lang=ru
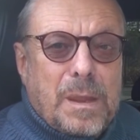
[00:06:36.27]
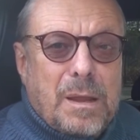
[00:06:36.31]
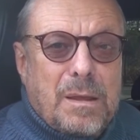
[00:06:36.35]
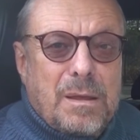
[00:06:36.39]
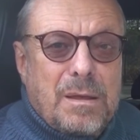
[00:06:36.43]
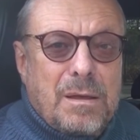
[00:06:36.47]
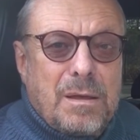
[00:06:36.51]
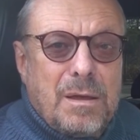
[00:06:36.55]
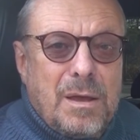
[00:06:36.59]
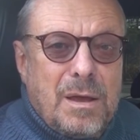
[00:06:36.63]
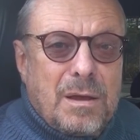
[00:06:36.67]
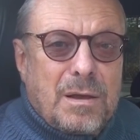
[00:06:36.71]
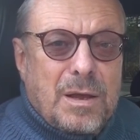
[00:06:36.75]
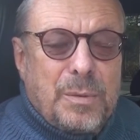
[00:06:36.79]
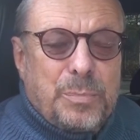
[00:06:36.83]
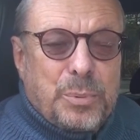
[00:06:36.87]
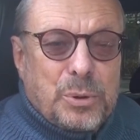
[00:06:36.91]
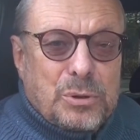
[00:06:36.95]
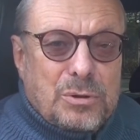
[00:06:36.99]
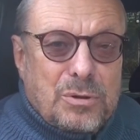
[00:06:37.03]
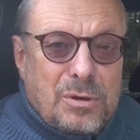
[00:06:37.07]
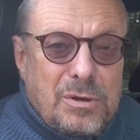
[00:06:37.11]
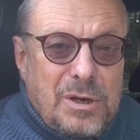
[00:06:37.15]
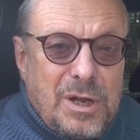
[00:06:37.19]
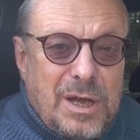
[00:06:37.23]
Э,
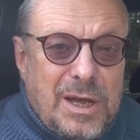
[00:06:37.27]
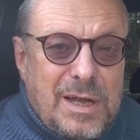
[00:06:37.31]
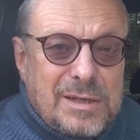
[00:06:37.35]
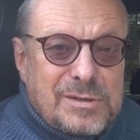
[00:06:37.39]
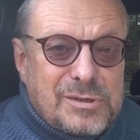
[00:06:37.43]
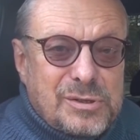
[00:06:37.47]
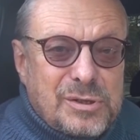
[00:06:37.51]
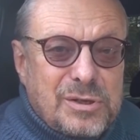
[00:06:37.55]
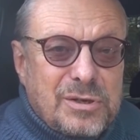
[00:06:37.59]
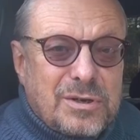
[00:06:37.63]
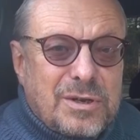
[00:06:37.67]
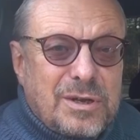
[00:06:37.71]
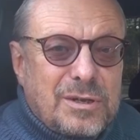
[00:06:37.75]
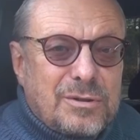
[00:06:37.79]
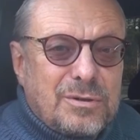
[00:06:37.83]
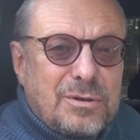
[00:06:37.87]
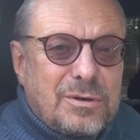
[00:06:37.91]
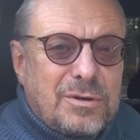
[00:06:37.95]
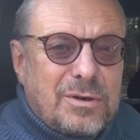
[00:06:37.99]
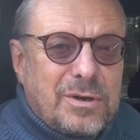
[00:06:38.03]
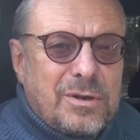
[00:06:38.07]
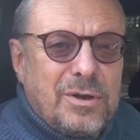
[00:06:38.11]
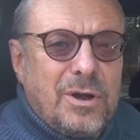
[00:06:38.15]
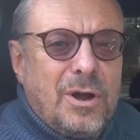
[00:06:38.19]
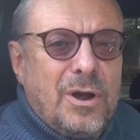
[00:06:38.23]
капитуляции,
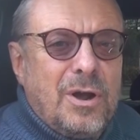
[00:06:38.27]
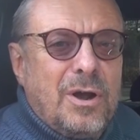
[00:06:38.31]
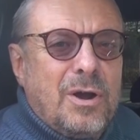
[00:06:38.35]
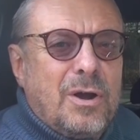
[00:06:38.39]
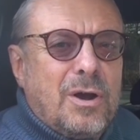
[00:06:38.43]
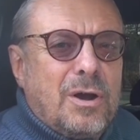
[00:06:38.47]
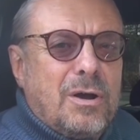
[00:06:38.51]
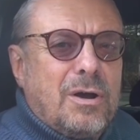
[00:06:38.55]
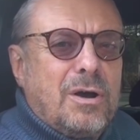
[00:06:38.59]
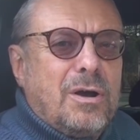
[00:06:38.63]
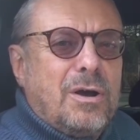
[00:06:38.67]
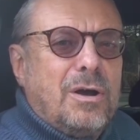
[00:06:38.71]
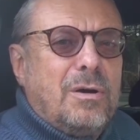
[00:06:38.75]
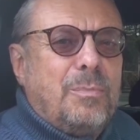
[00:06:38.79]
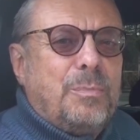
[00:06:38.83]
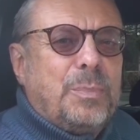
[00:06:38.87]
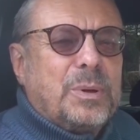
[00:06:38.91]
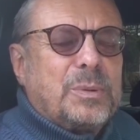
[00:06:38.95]
которую э,